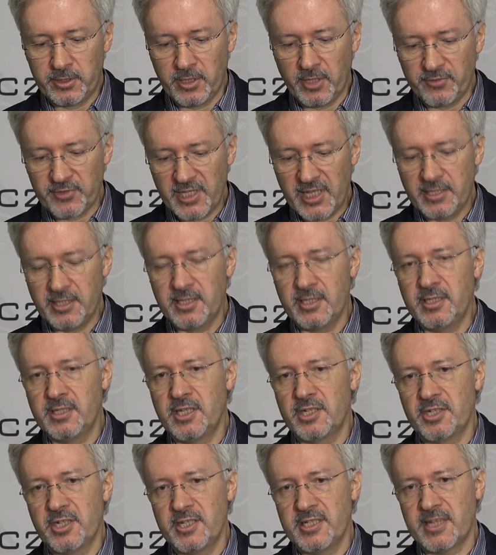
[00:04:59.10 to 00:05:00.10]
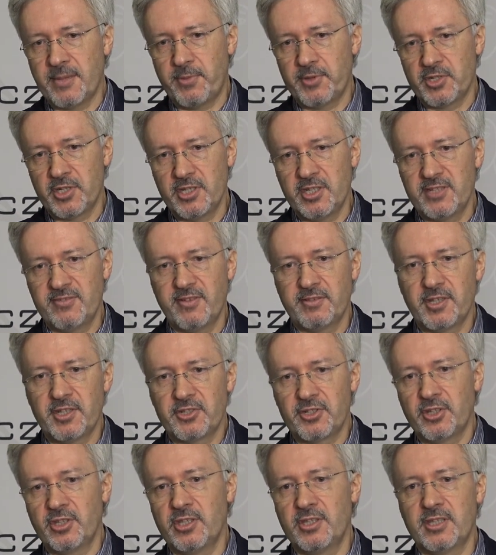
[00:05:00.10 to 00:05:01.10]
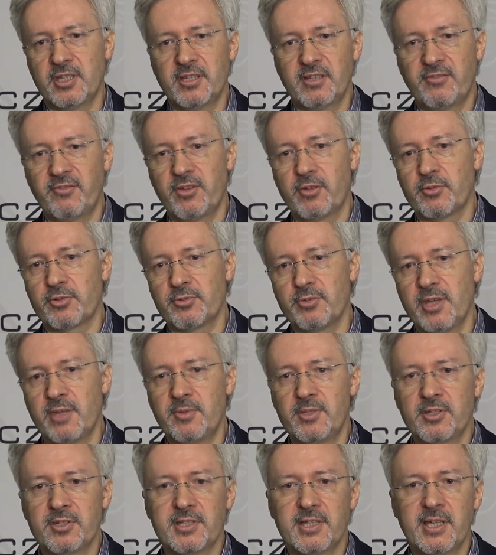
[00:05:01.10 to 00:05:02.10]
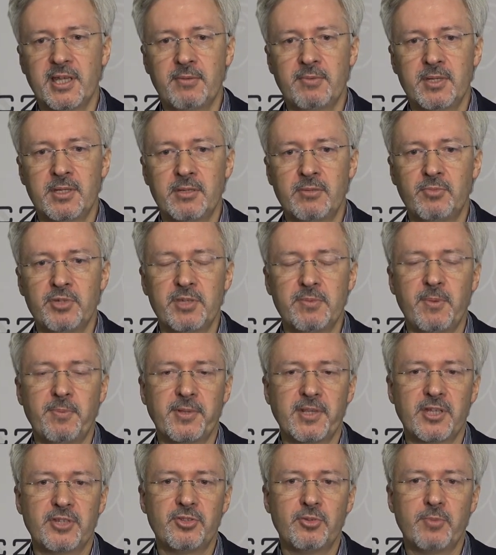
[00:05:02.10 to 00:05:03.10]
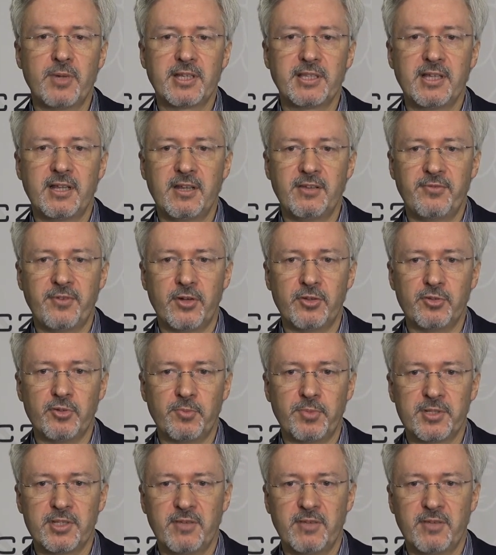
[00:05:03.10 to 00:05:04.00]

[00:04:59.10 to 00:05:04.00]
to wtedy, jeżeli za pośrednictwem tej strony internetowej głosujemy, dostajemy, musimy podać numer telefonu,